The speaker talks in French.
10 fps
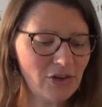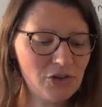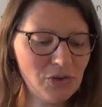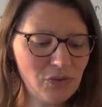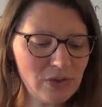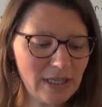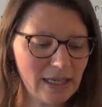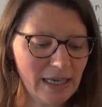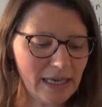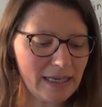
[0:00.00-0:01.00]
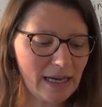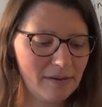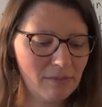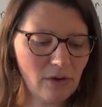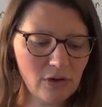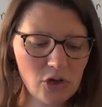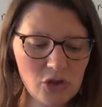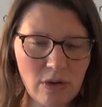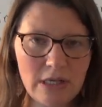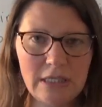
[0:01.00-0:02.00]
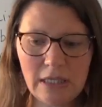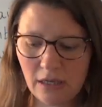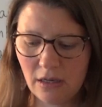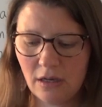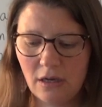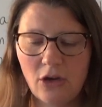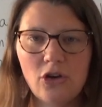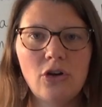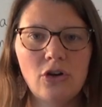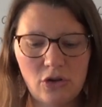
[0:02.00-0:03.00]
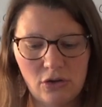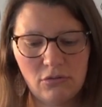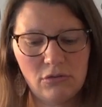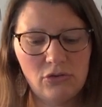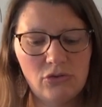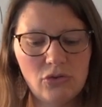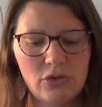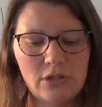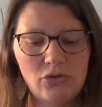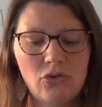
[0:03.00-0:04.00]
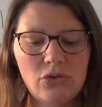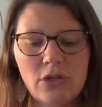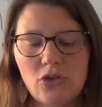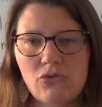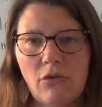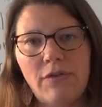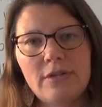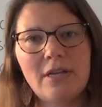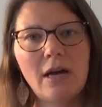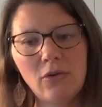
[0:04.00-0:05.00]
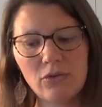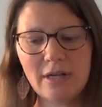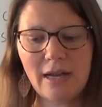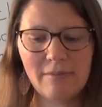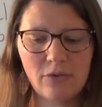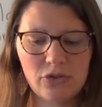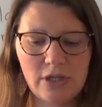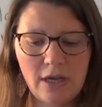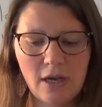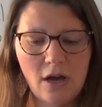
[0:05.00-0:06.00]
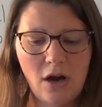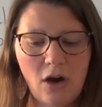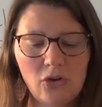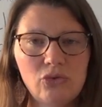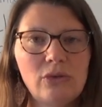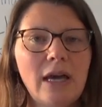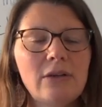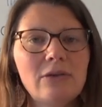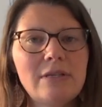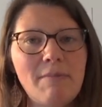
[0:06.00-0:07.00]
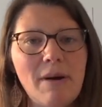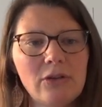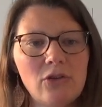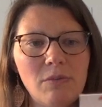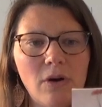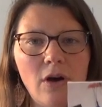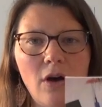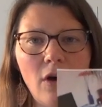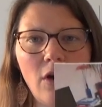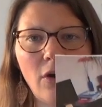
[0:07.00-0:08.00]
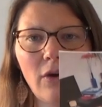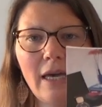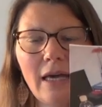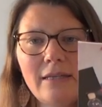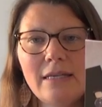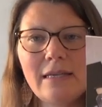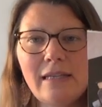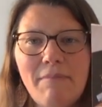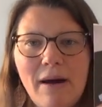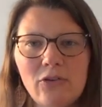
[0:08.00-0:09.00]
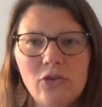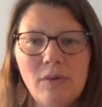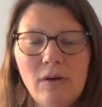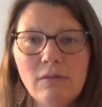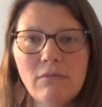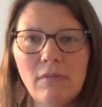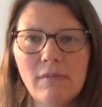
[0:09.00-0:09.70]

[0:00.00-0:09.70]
Je vous ai également choisi deux séjours. En fait, à manger en tout cas deux appartements. Regardez cet appartement.